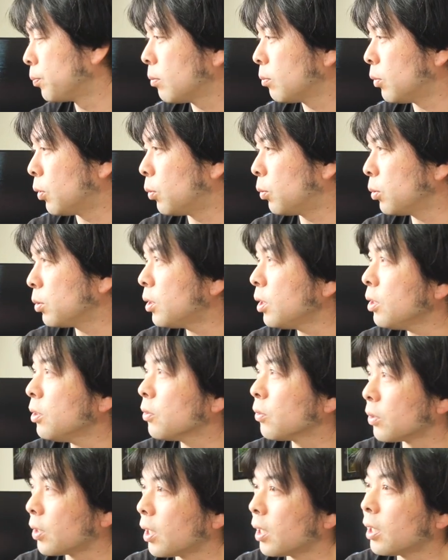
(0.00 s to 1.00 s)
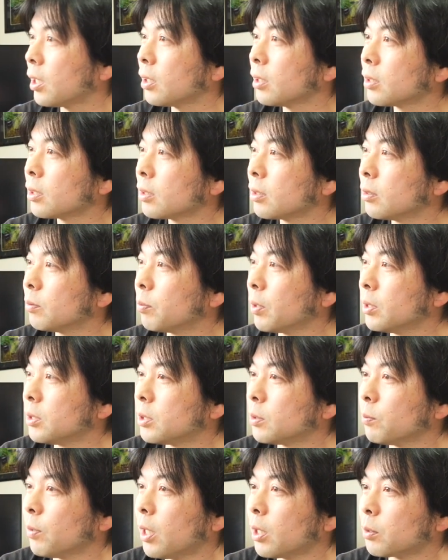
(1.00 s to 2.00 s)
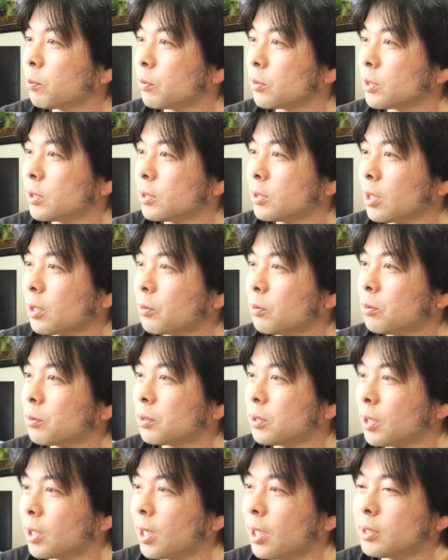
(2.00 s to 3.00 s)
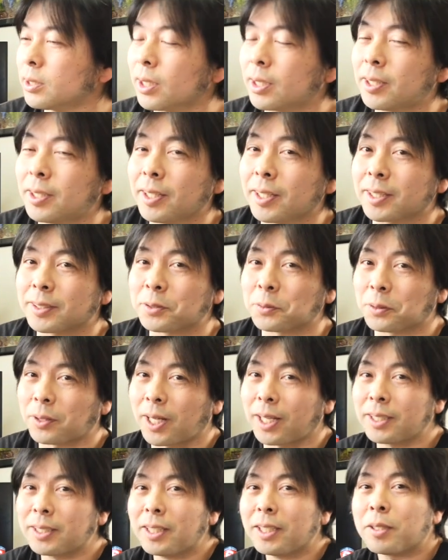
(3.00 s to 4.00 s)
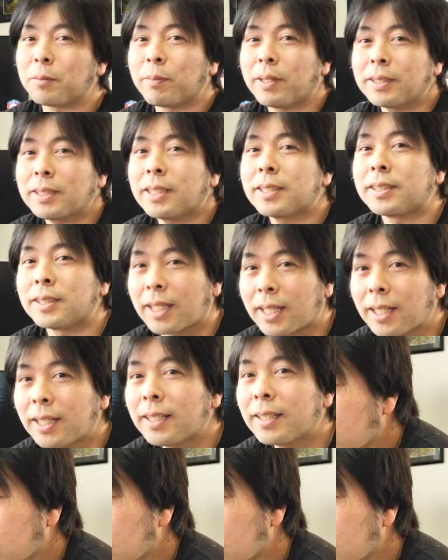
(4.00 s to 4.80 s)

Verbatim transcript: もう14のね、ベンチマークも実際こう繰り返しやってたらちょっと飽きてきましたしね。